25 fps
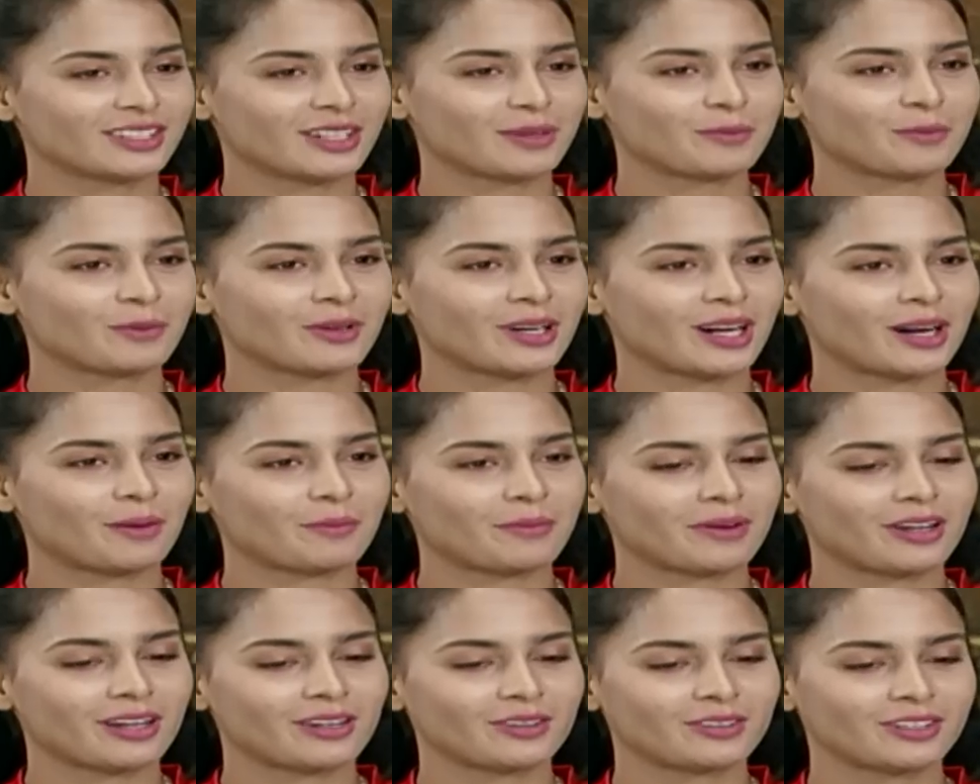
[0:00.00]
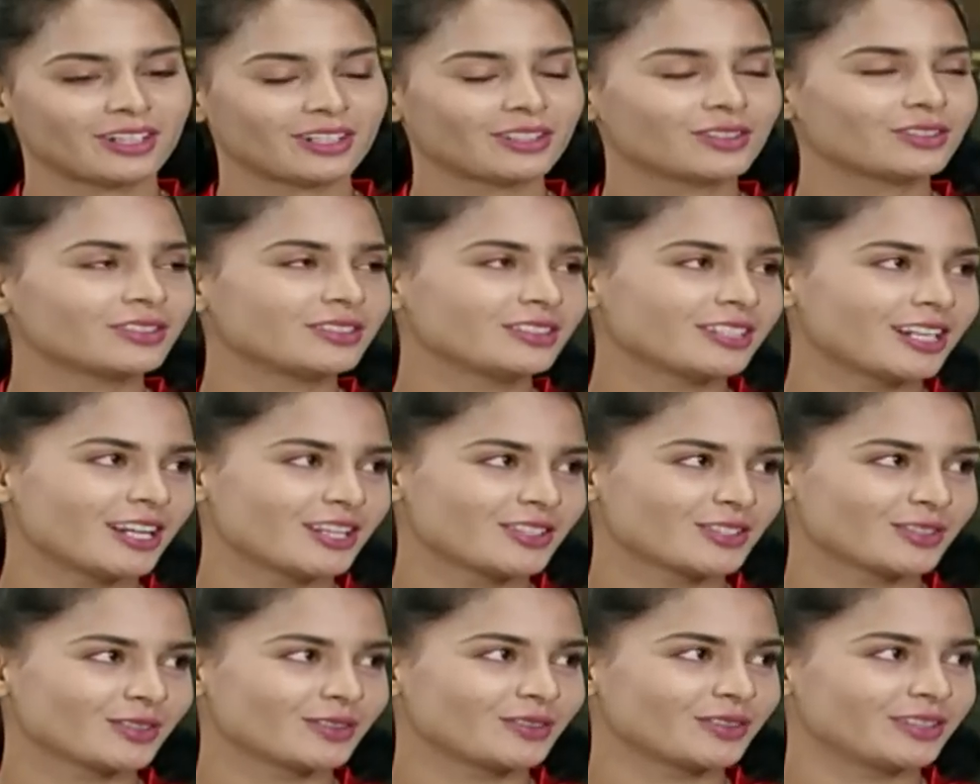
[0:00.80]
তারপরে আমরা আর ওটা
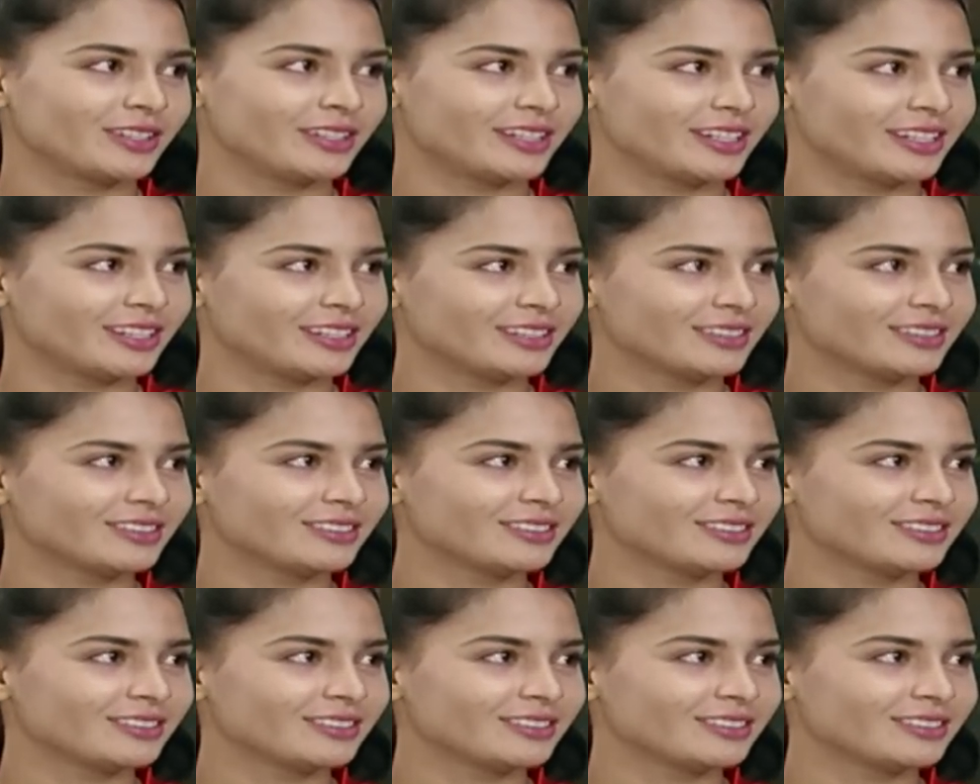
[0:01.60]
টাচ করি নাই